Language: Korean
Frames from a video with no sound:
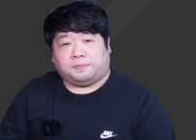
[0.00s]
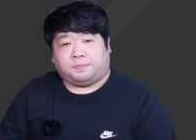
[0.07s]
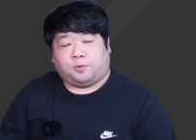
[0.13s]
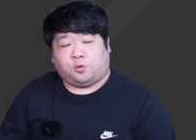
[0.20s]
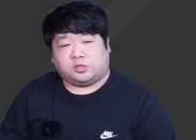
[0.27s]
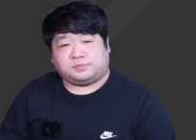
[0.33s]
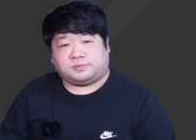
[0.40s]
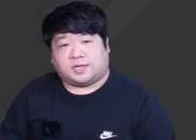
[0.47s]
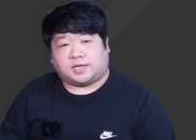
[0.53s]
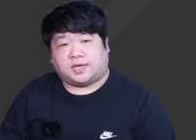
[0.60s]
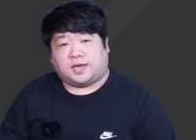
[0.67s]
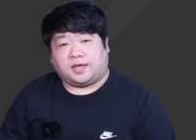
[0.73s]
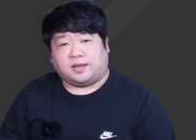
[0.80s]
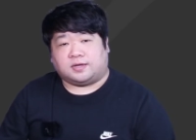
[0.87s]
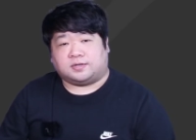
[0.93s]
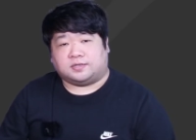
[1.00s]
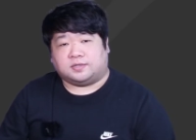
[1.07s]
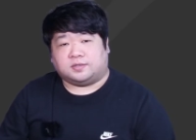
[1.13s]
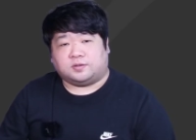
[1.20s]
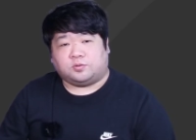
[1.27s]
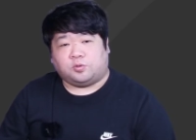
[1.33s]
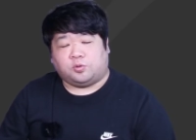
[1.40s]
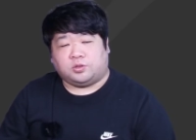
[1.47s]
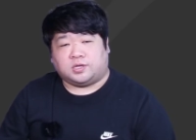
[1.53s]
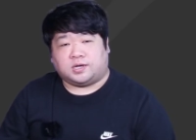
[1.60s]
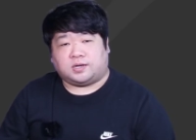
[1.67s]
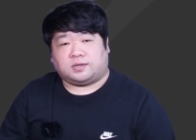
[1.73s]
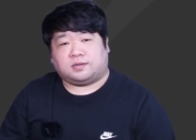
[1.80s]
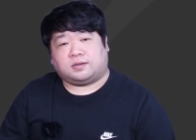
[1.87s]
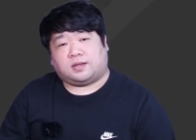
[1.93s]
보고 싶다 K리그
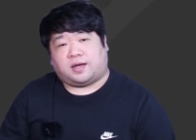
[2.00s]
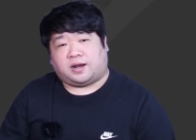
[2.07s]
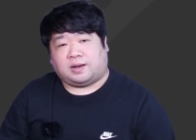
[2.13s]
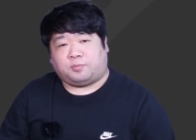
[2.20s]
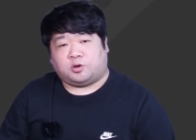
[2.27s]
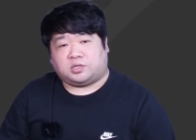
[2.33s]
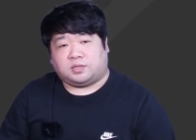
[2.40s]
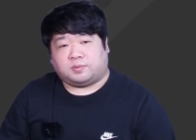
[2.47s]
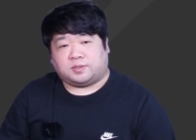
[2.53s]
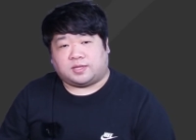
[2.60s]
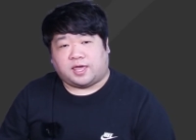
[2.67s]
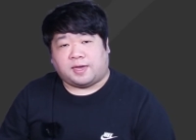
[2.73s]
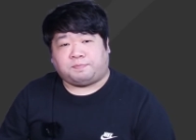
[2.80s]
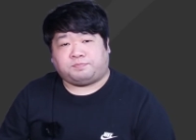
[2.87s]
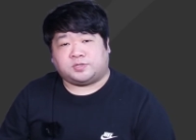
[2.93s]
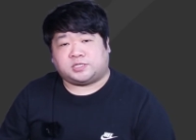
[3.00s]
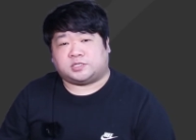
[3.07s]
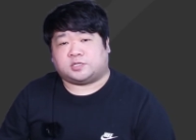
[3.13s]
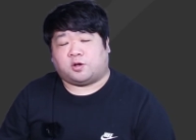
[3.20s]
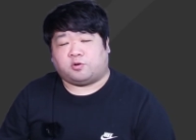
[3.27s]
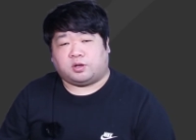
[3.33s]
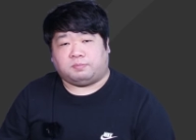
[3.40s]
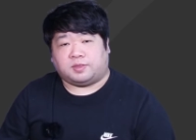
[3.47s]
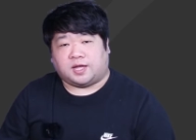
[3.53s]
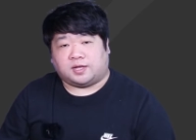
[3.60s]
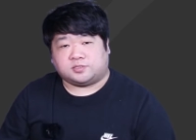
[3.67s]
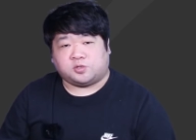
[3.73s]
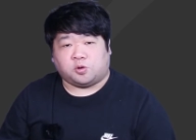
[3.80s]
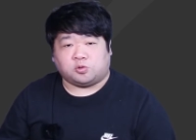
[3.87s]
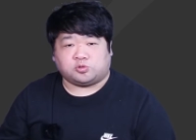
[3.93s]
오늘 알아볼 팀은 FC 서울입니다.
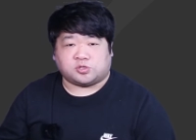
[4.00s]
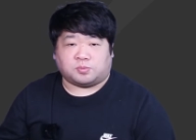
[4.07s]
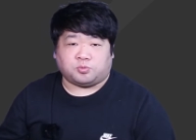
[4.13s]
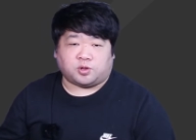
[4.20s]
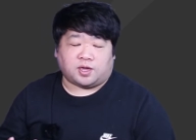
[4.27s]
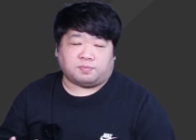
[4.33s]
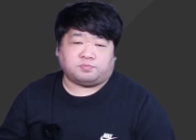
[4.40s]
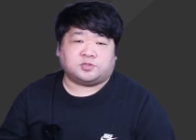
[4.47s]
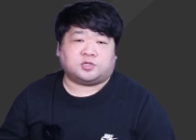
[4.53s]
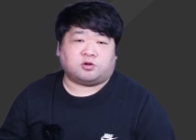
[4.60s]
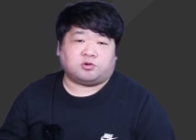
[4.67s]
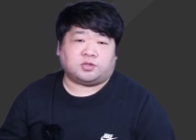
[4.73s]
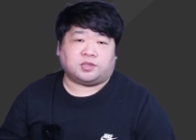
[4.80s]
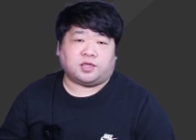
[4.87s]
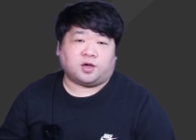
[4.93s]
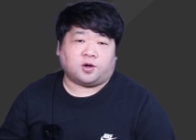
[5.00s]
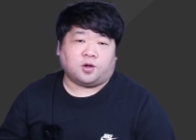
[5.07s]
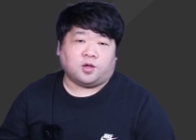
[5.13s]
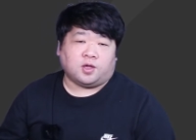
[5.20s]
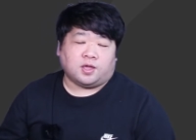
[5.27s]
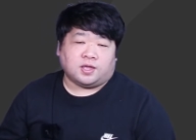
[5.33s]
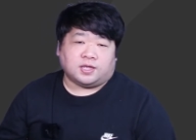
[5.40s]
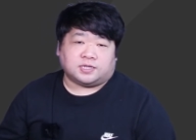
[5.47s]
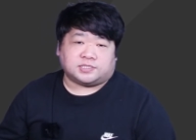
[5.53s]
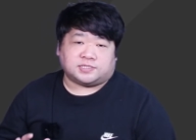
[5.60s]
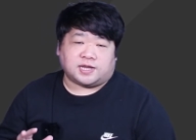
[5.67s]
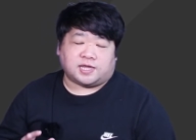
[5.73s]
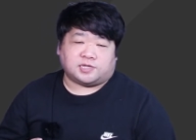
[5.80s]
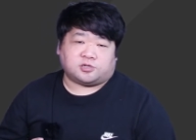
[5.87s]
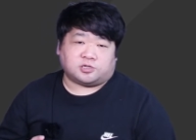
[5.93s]
최용수 감독의 FC 서울인데요.
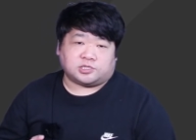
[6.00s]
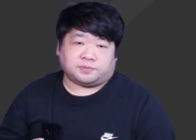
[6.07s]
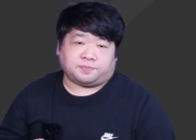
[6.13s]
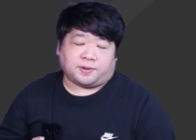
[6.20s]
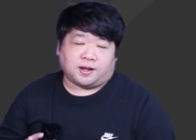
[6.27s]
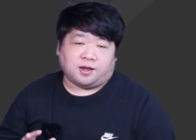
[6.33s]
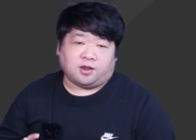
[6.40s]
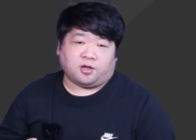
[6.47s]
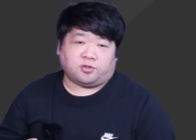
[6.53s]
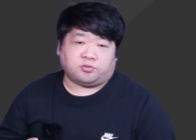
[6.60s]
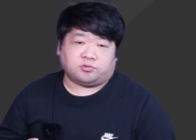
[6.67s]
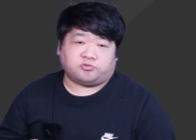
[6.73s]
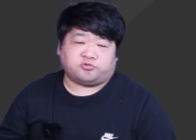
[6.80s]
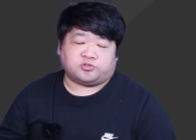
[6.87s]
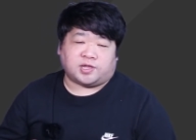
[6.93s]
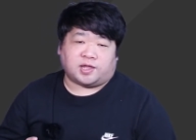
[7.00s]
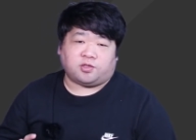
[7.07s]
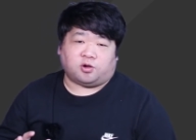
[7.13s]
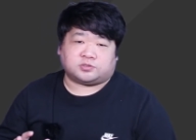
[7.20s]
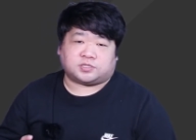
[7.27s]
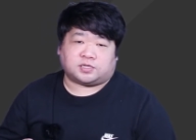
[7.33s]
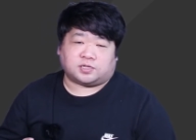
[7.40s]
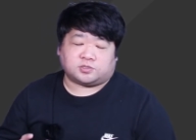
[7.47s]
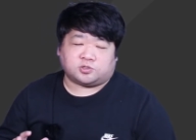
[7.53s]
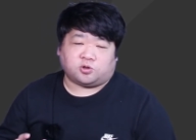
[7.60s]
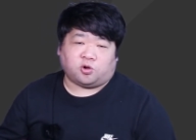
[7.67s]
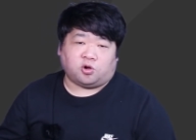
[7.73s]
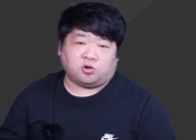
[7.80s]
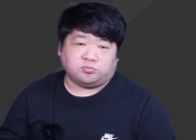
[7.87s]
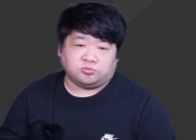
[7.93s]
지난 2018년 구단 역사상
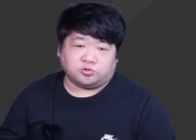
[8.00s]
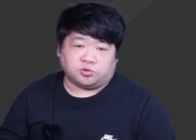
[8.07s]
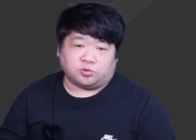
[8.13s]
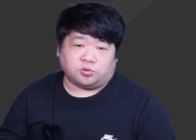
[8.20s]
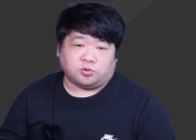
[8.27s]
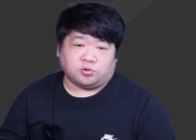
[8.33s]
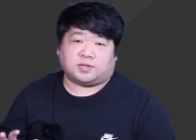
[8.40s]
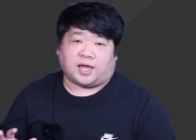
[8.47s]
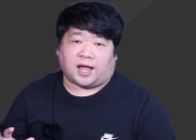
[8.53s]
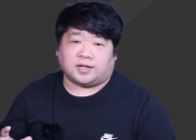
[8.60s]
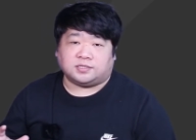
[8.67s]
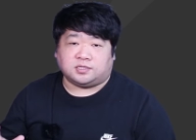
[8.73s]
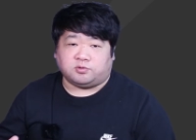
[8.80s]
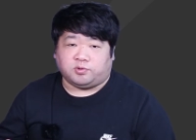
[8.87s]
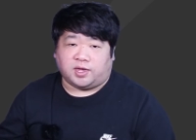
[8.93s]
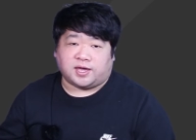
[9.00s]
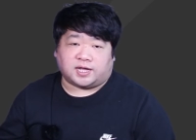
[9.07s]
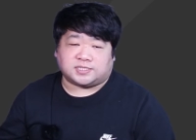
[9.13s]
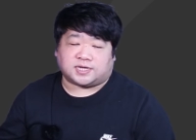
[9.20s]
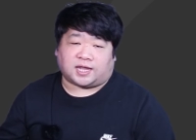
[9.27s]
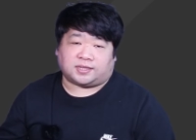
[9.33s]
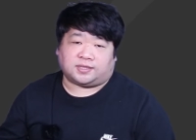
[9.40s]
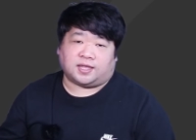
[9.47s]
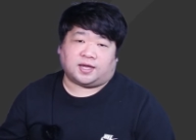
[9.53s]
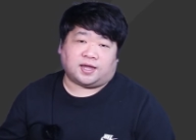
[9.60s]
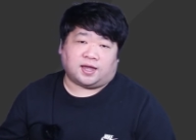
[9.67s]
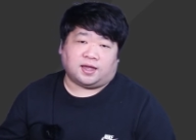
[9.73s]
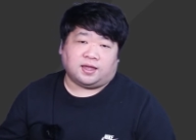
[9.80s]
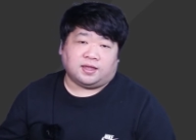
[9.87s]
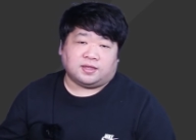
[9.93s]
처음으로 강등 위까지
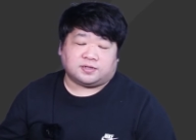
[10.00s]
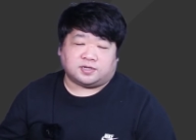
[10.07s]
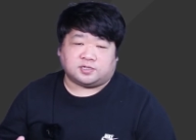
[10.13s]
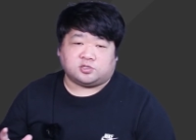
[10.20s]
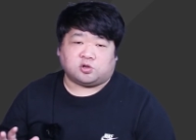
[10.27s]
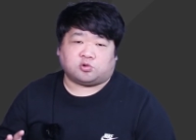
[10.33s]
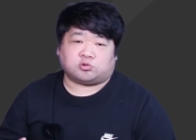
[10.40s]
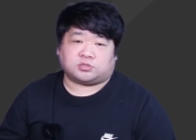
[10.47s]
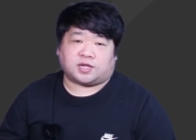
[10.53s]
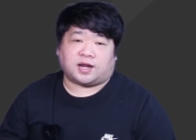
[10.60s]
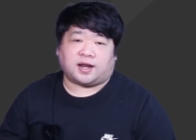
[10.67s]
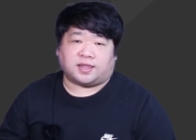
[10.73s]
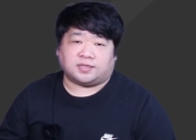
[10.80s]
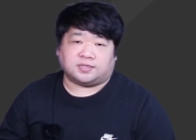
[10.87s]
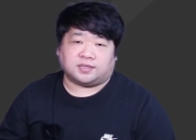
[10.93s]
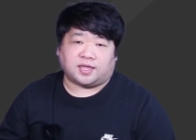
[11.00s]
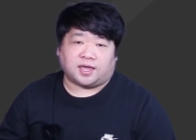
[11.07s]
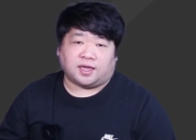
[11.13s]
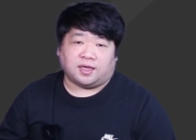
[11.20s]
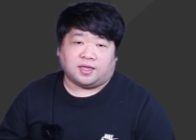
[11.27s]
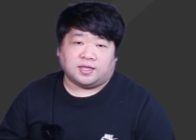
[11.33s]
갔다가 극적으로 살아났는데